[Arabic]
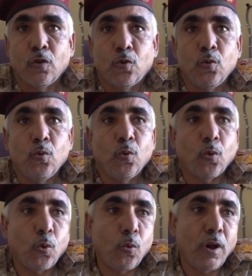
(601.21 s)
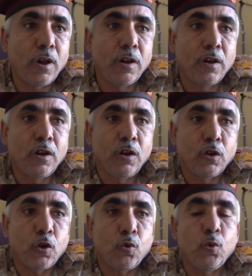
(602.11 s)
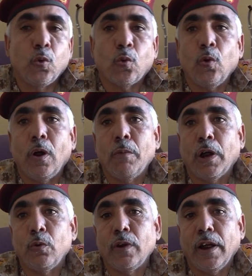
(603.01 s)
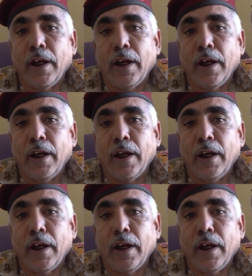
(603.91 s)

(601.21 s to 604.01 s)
تسوده الأخوة يسوده الروح المعنوية